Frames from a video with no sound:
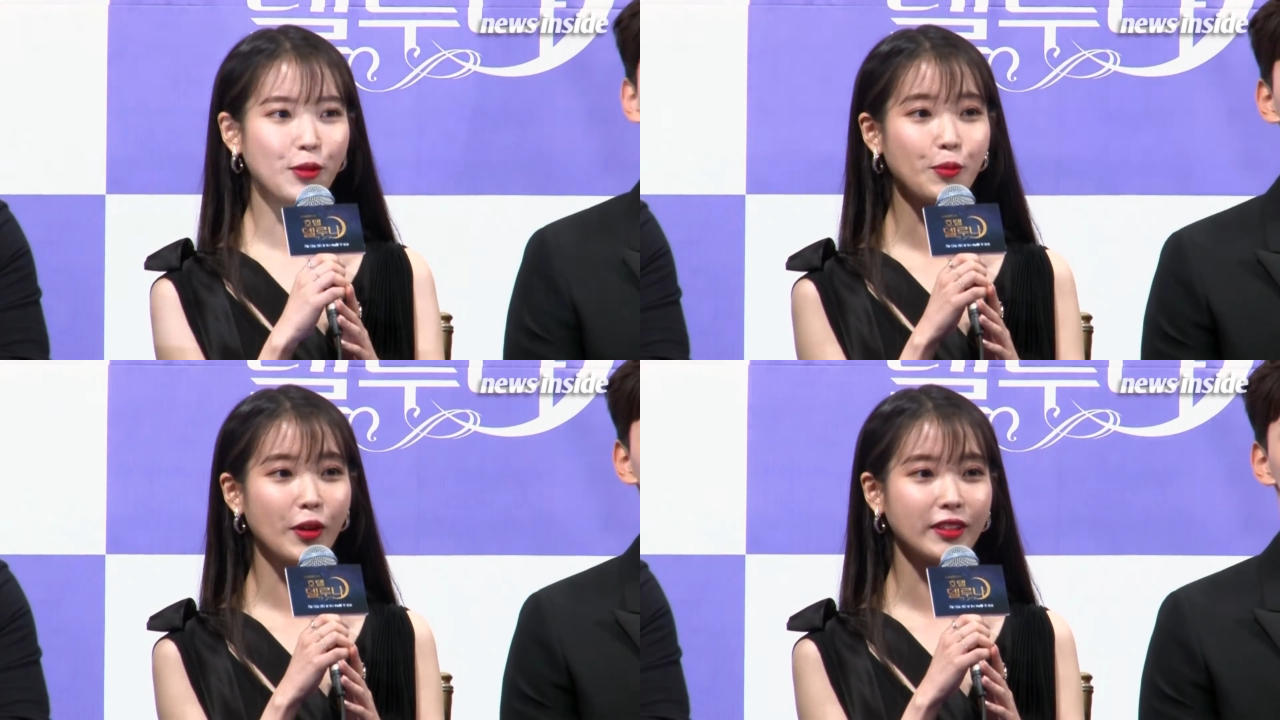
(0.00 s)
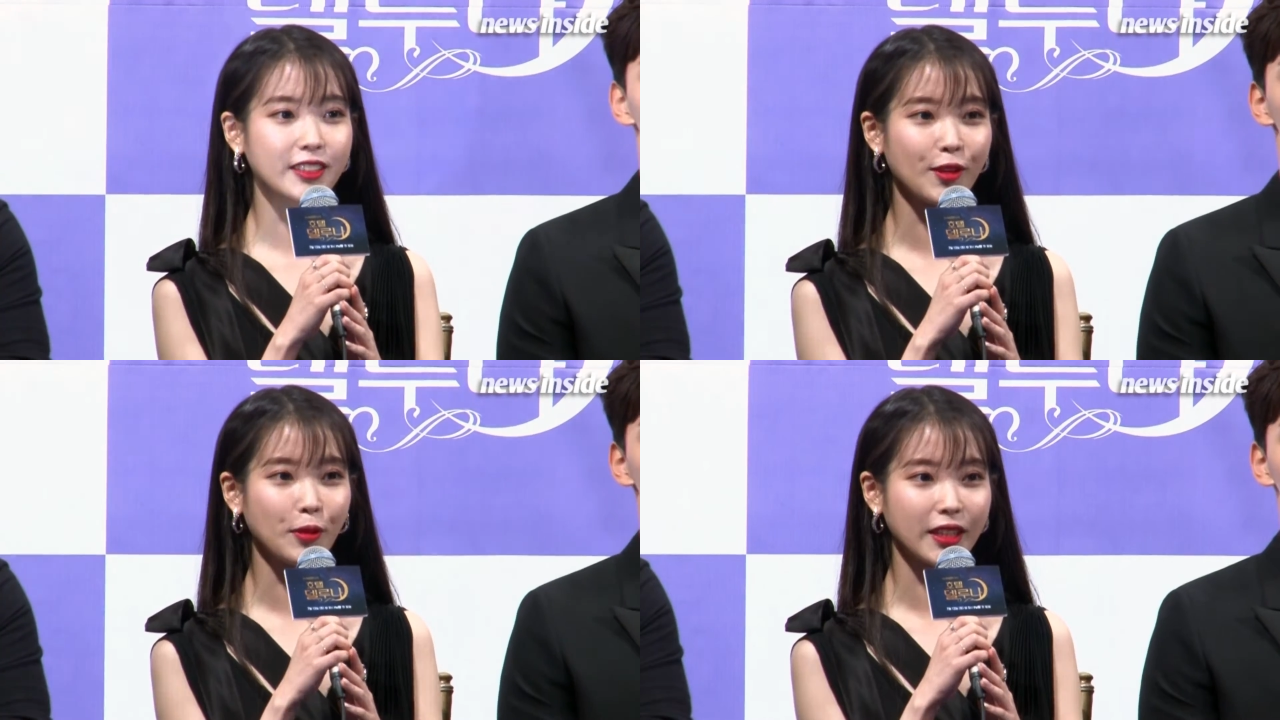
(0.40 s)
본편은
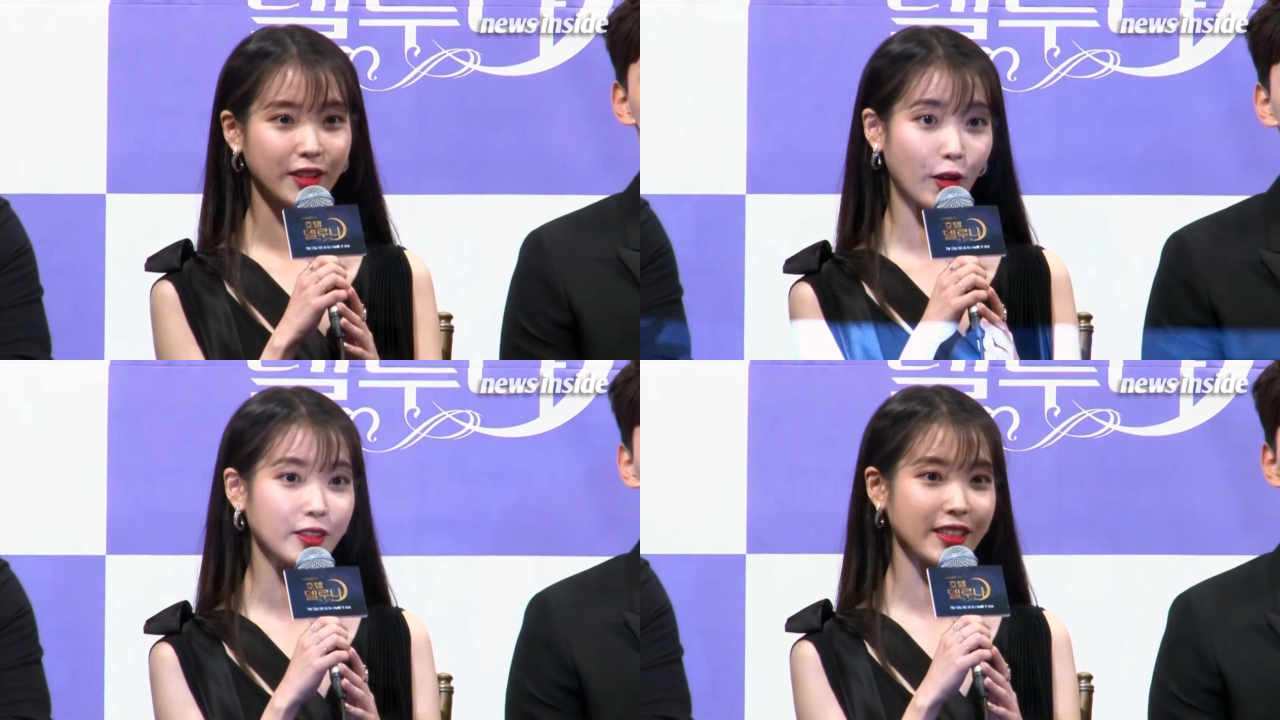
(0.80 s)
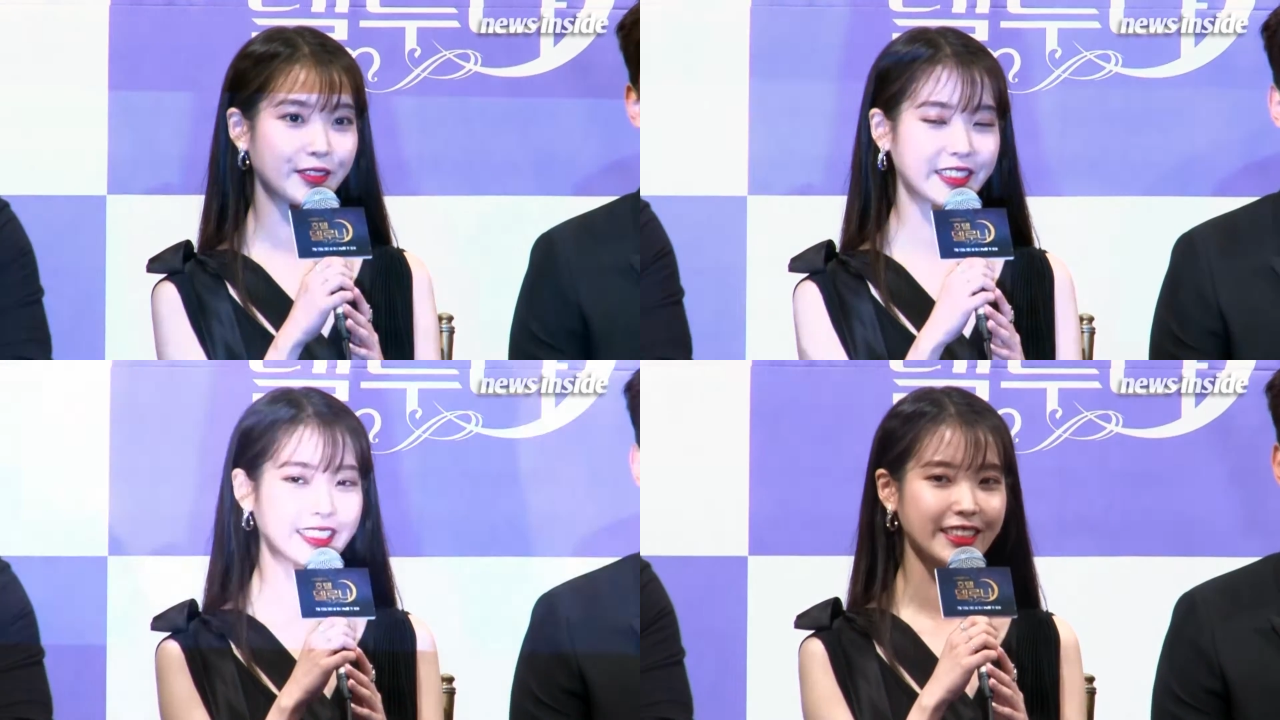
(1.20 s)
그거보다 더
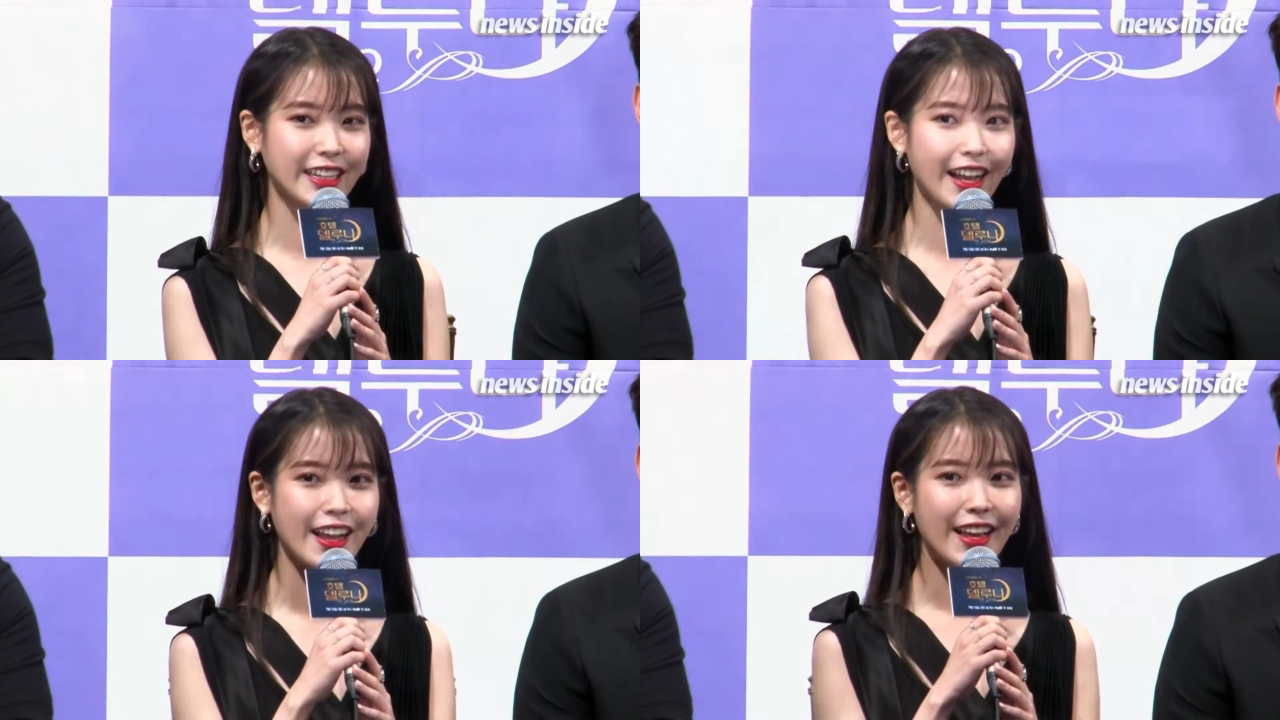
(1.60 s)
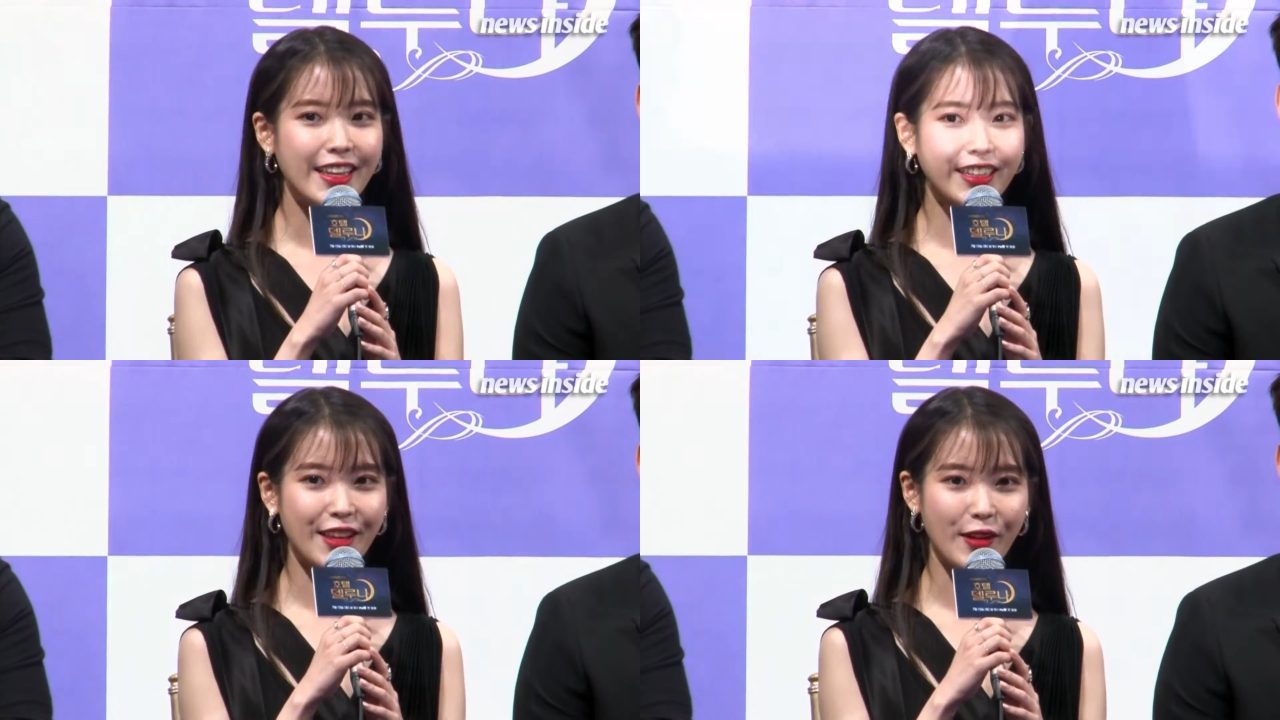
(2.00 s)
재밌으니까
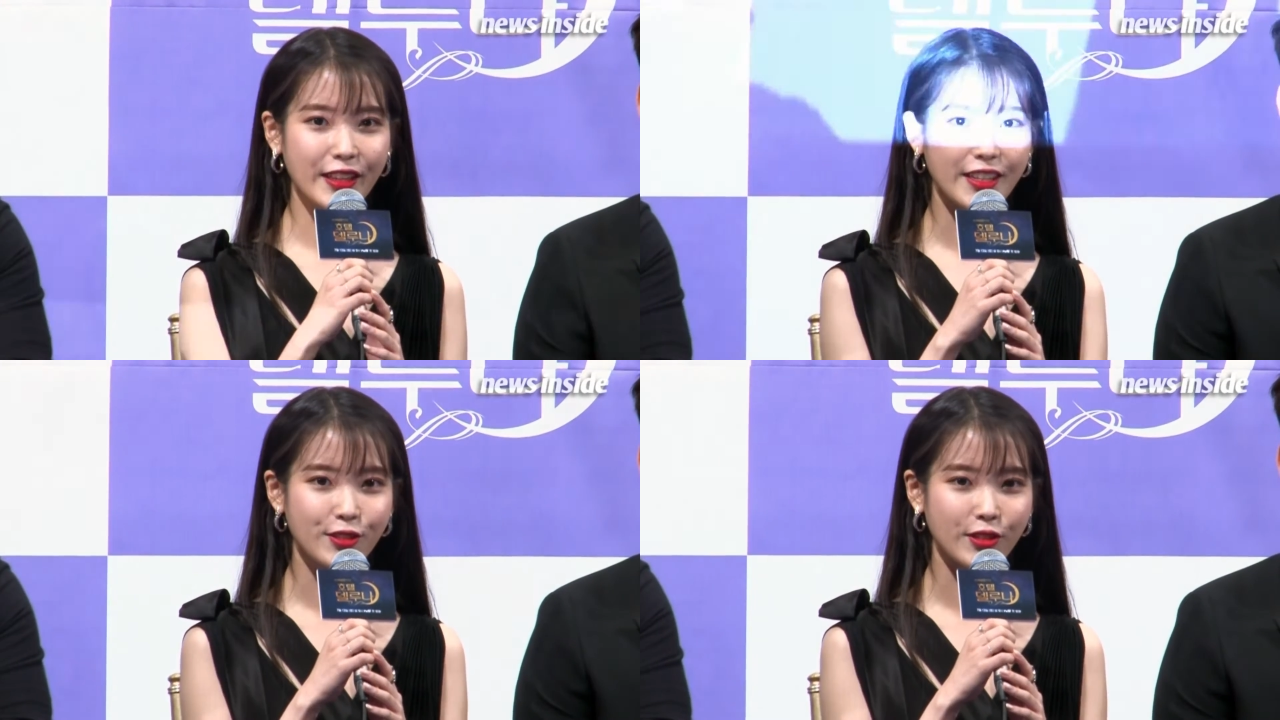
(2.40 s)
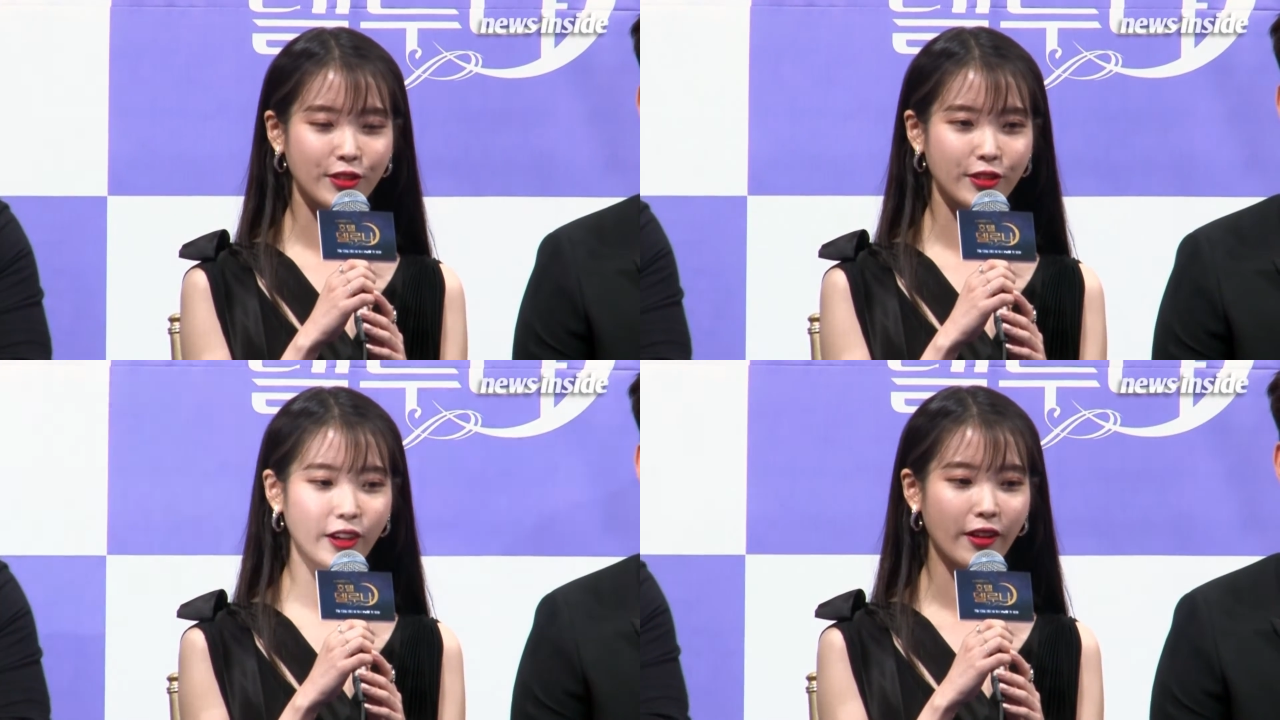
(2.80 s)
기대 많이
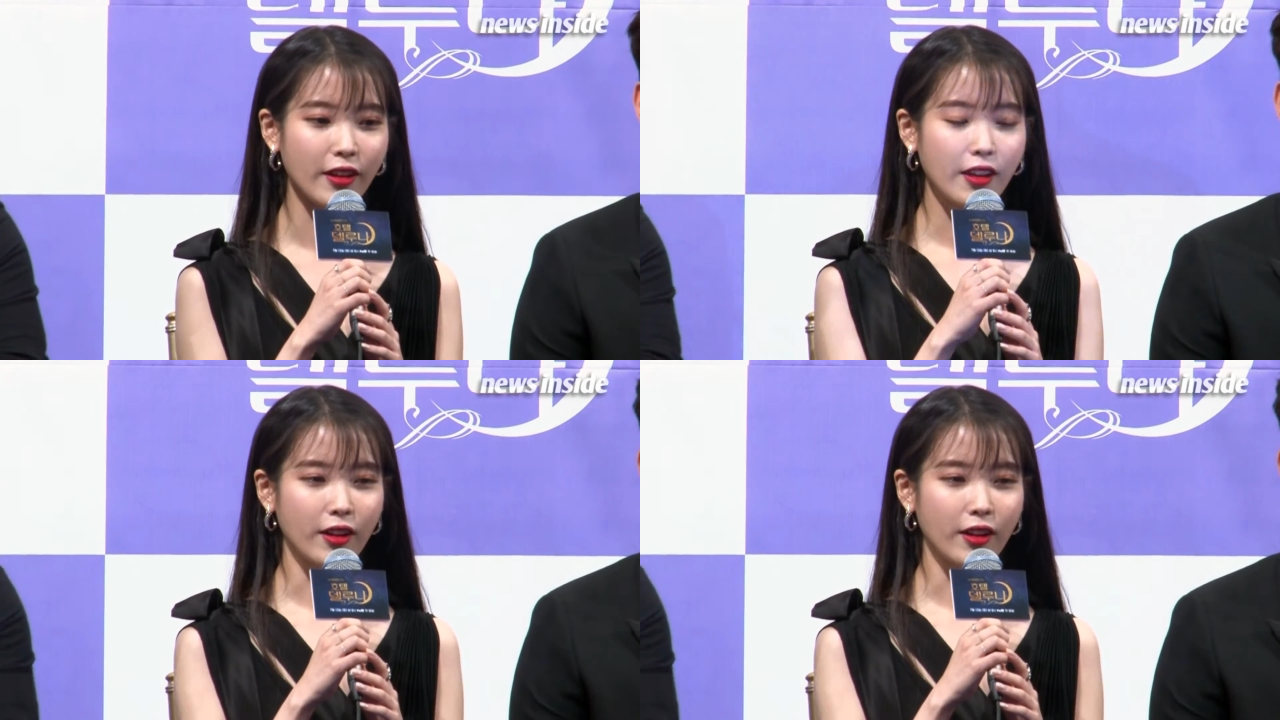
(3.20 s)
해주시고요.